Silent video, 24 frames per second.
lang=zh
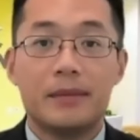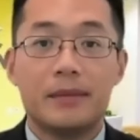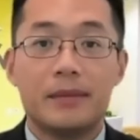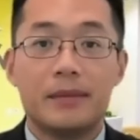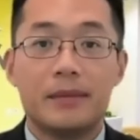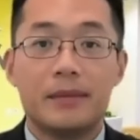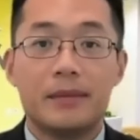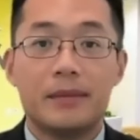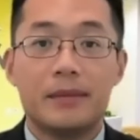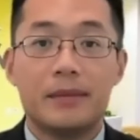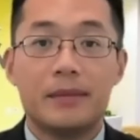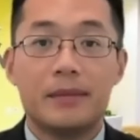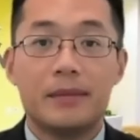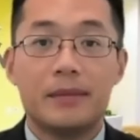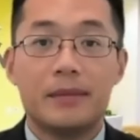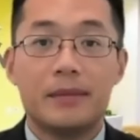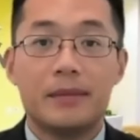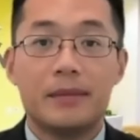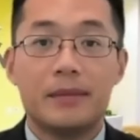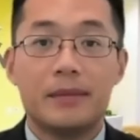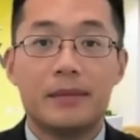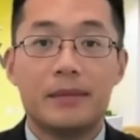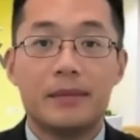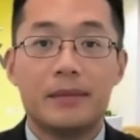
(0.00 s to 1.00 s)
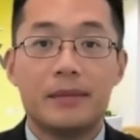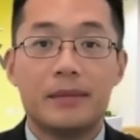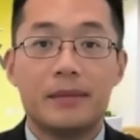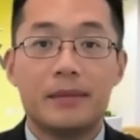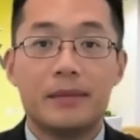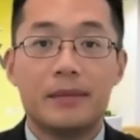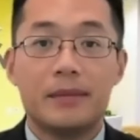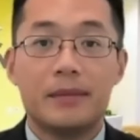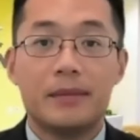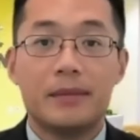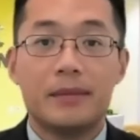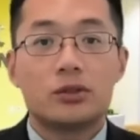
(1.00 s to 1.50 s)
嗯。所以
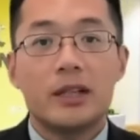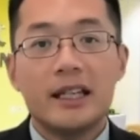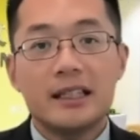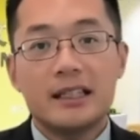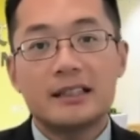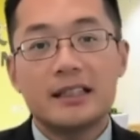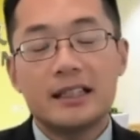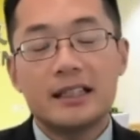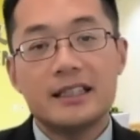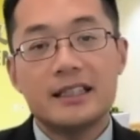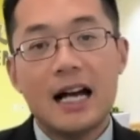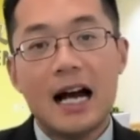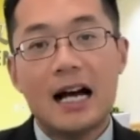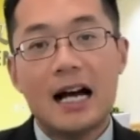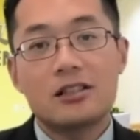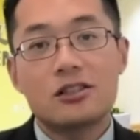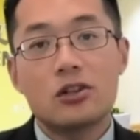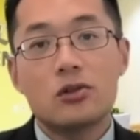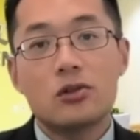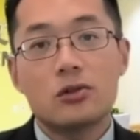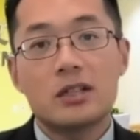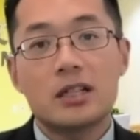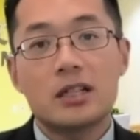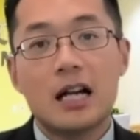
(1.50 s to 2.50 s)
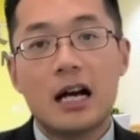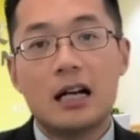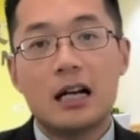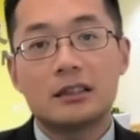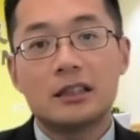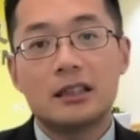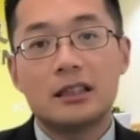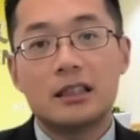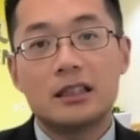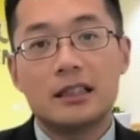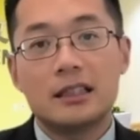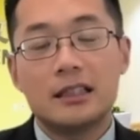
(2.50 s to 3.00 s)
你加州上的
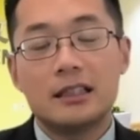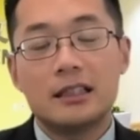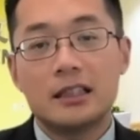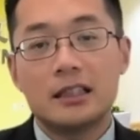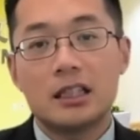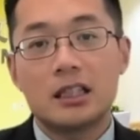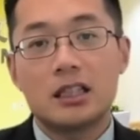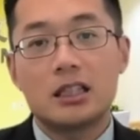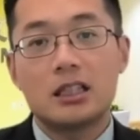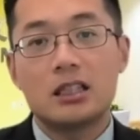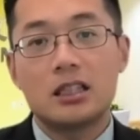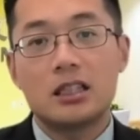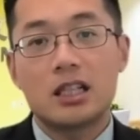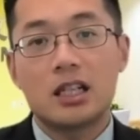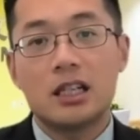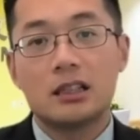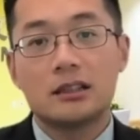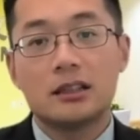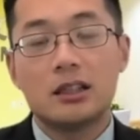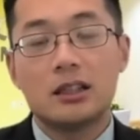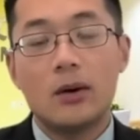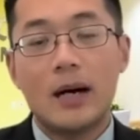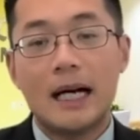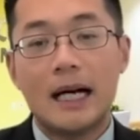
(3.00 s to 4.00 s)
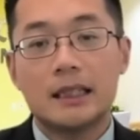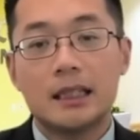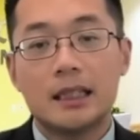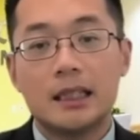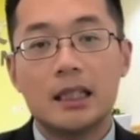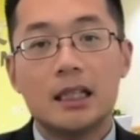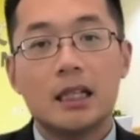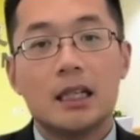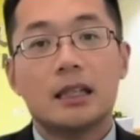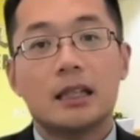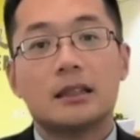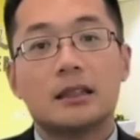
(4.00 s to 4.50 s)
这些课程的话呢，
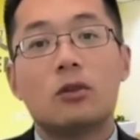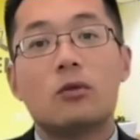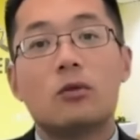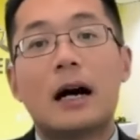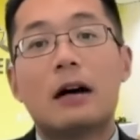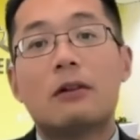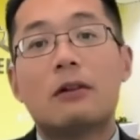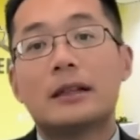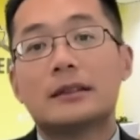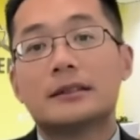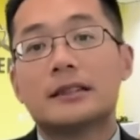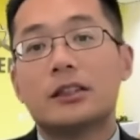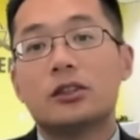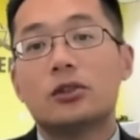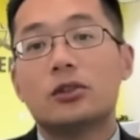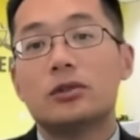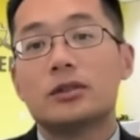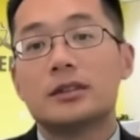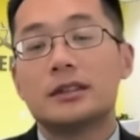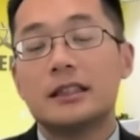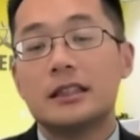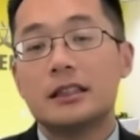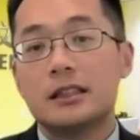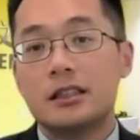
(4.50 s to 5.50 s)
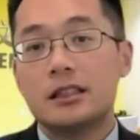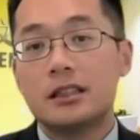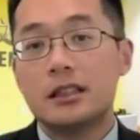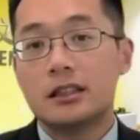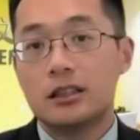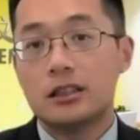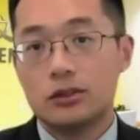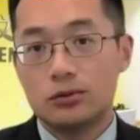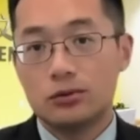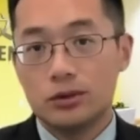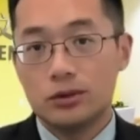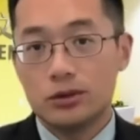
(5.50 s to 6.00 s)
那往往在 UC 的
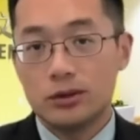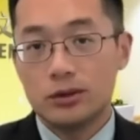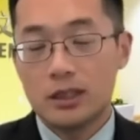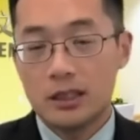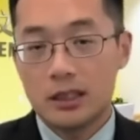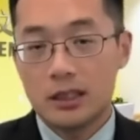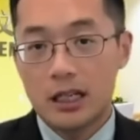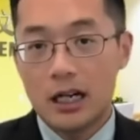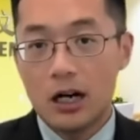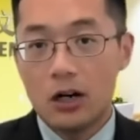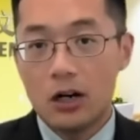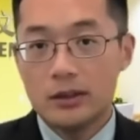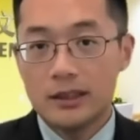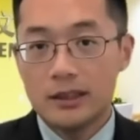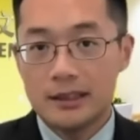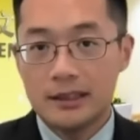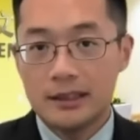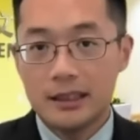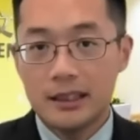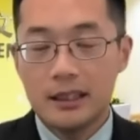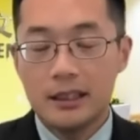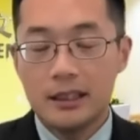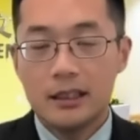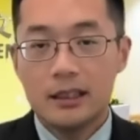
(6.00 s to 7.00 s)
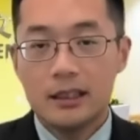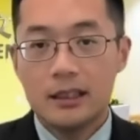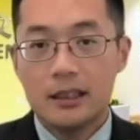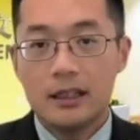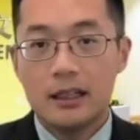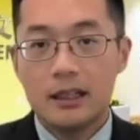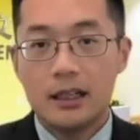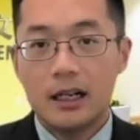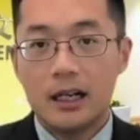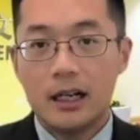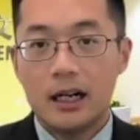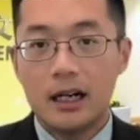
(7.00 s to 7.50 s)
认可度就更高一些。
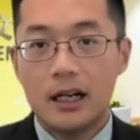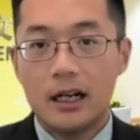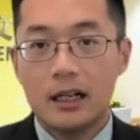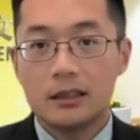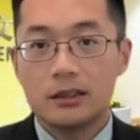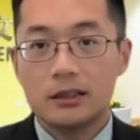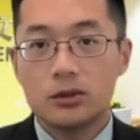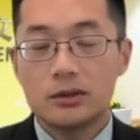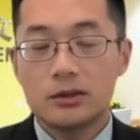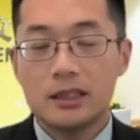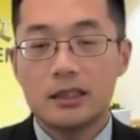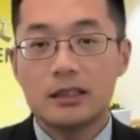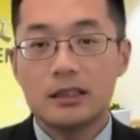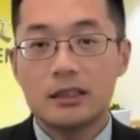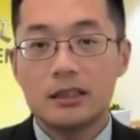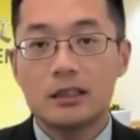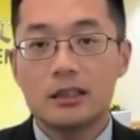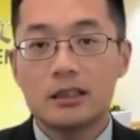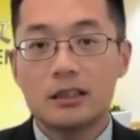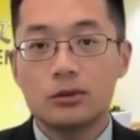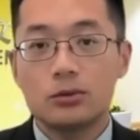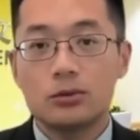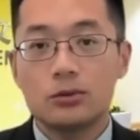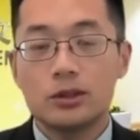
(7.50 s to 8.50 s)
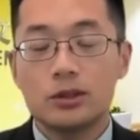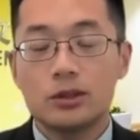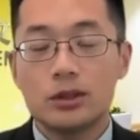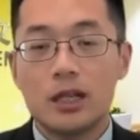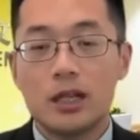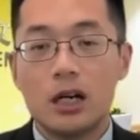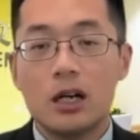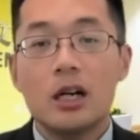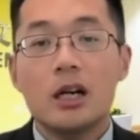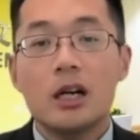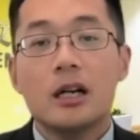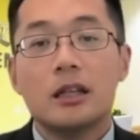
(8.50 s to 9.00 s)
嗯啊，UC 的认可度
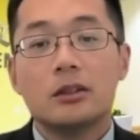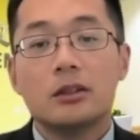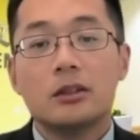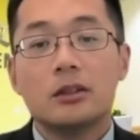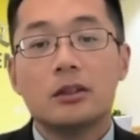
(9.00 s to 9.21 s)
就高。